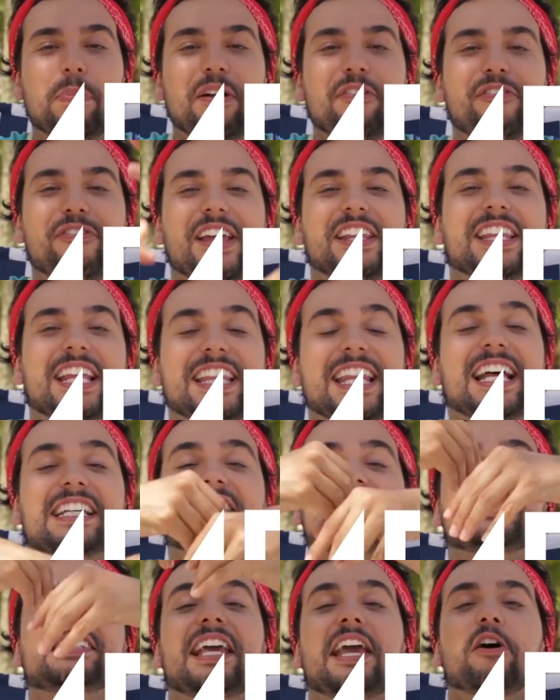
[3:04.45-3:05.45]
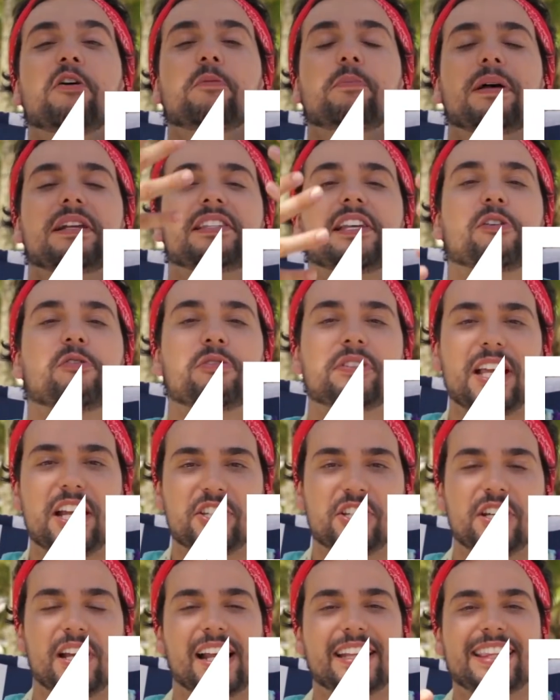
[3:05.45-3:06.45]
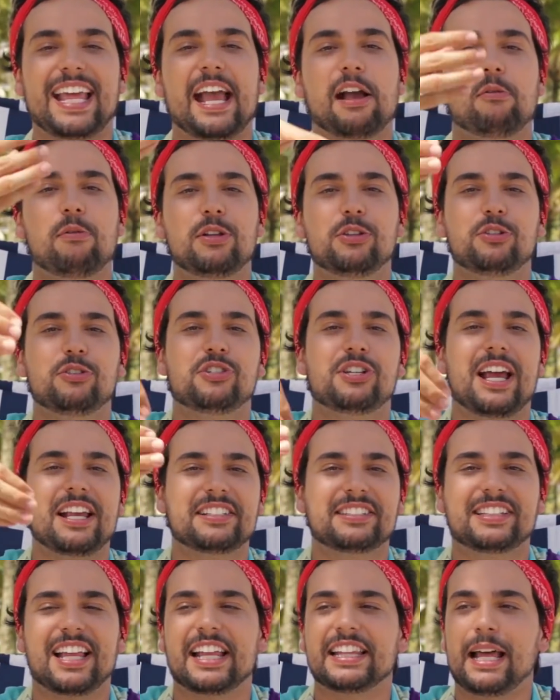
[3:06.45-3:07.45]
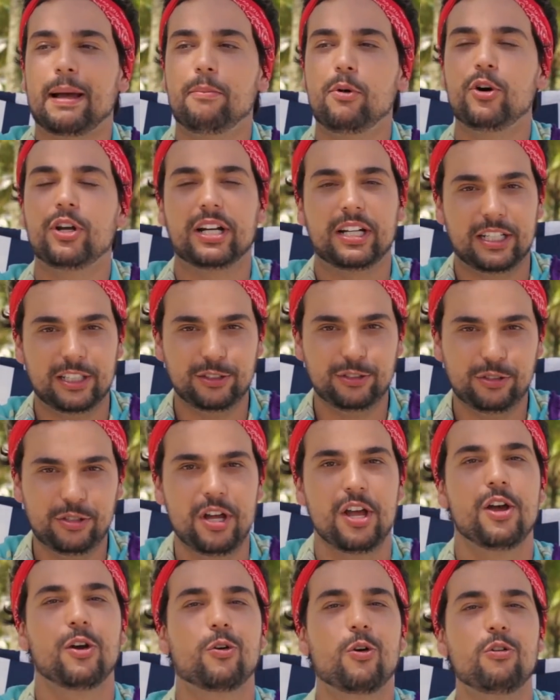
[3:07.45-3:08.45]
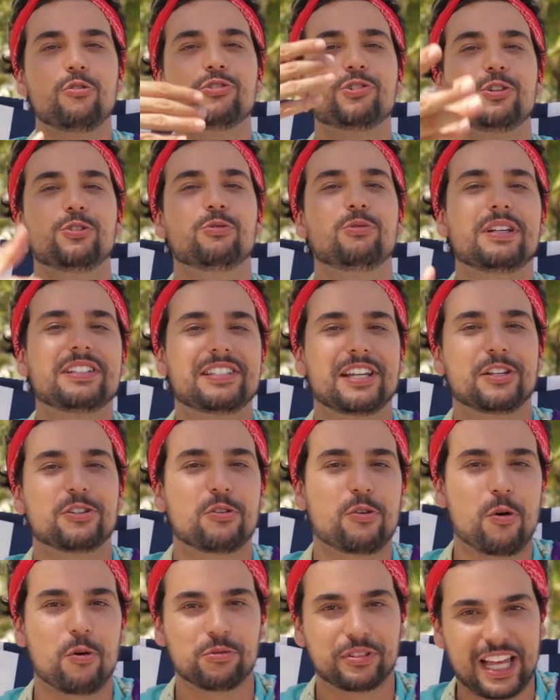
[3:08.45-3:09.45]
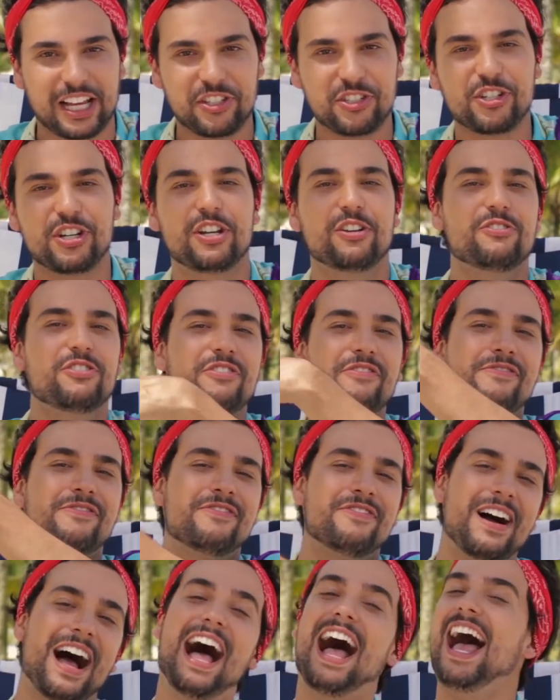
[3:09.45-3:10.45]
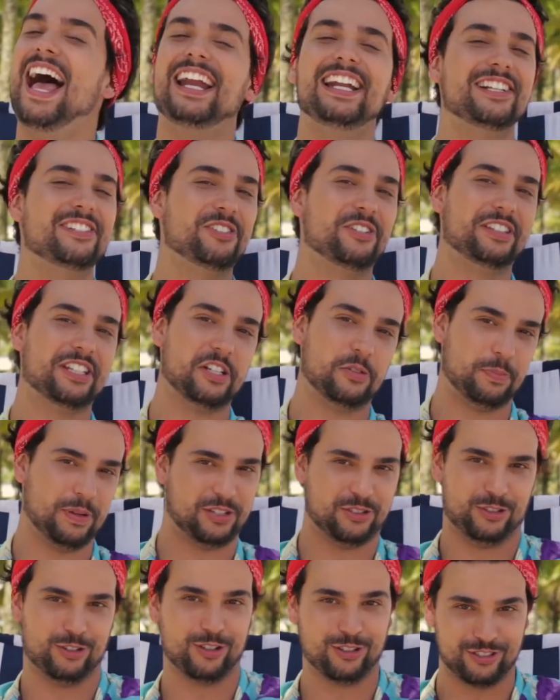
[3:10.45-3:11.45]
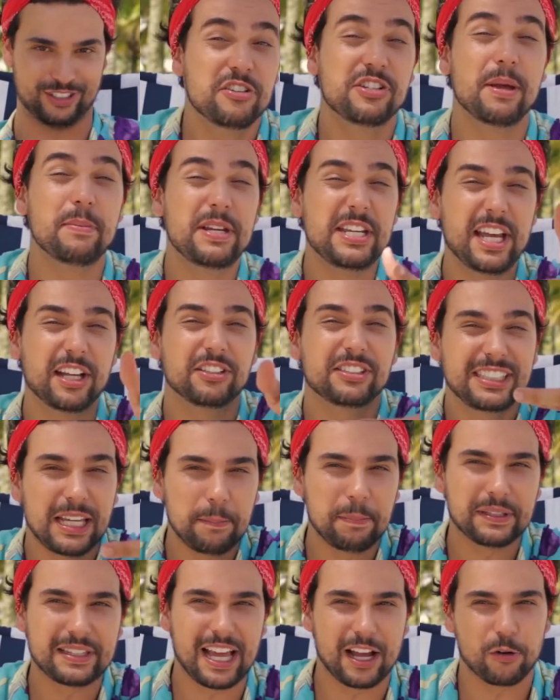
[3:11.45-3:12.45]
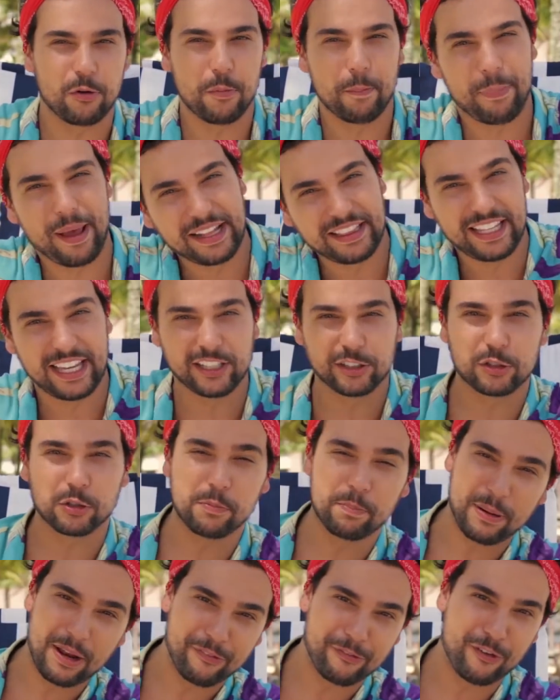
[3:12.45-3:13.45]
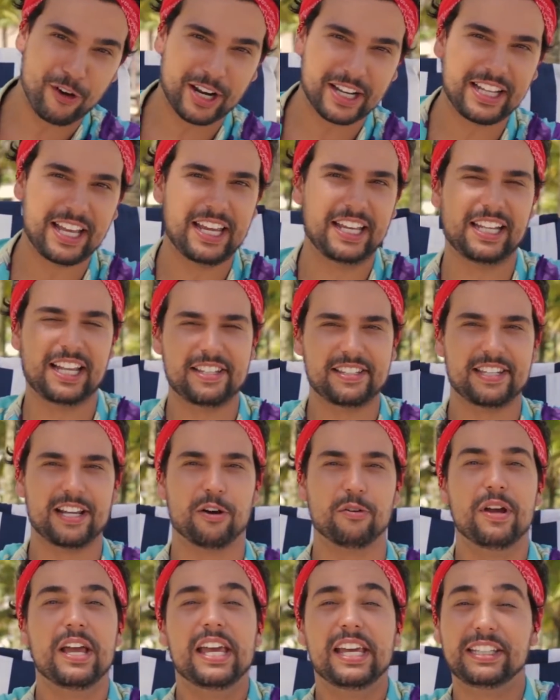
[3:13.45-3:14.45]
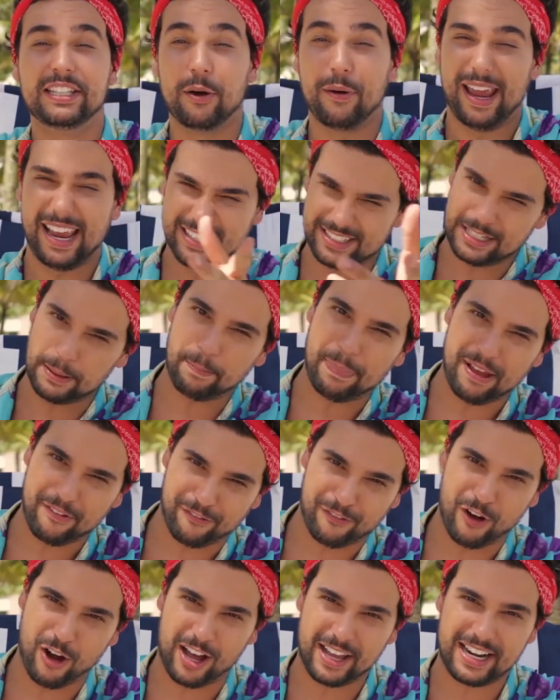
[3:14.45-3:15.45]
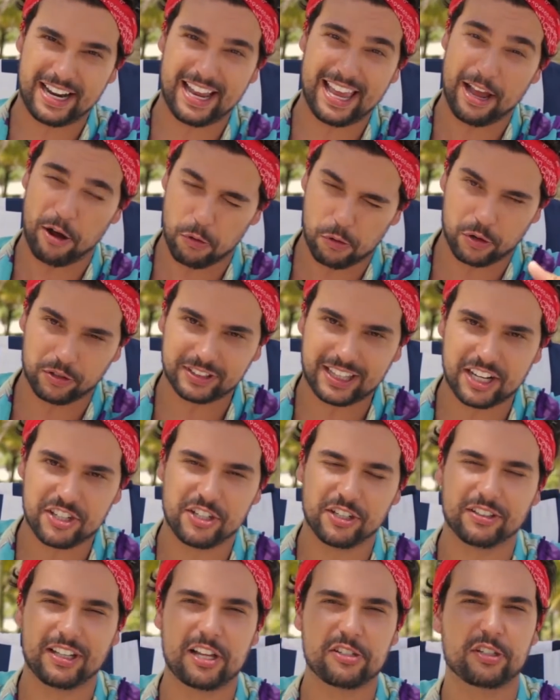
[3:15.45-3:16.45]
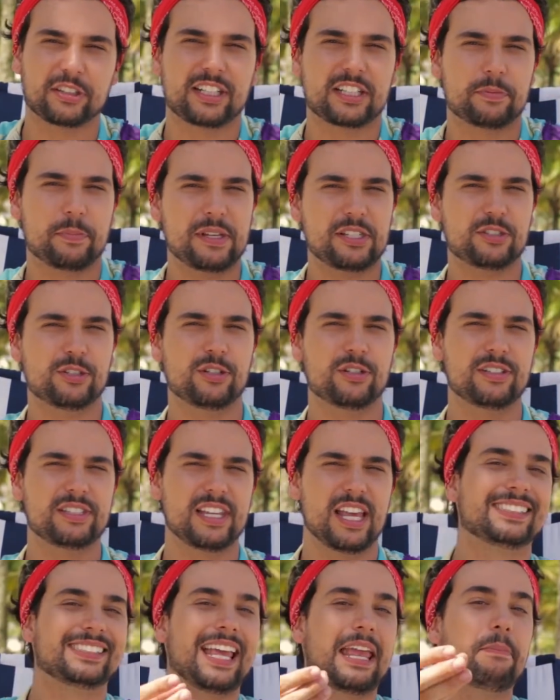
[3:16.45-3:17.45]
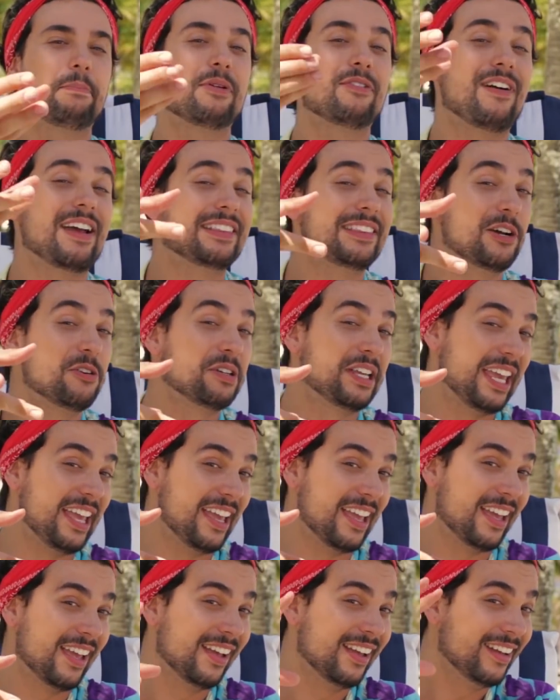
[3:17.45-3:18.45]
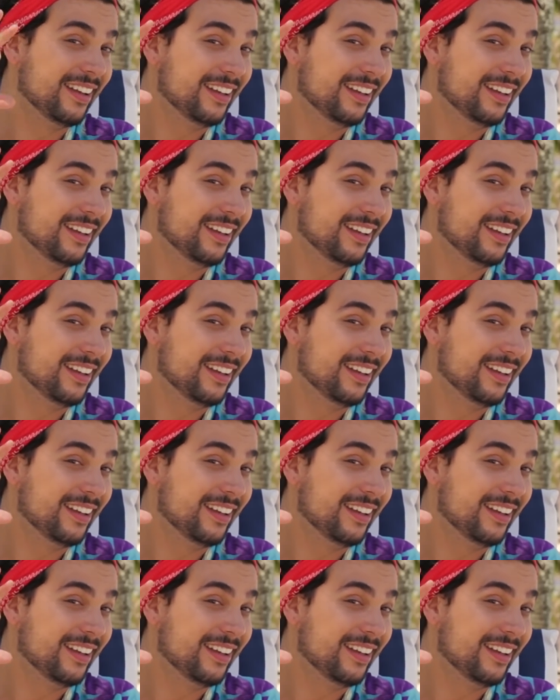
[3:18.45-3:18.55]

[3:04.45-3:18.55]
perfeito, ele nasceu para ser contatinho. Até quando já está namorando, continua sendo contatinho de várias outras pessoas. O geminiano sempre tá com um pé dentro, um pé fora da relação. Então esse pé fora é o contatinho das outras pessoas, que sempre vai ter o quê?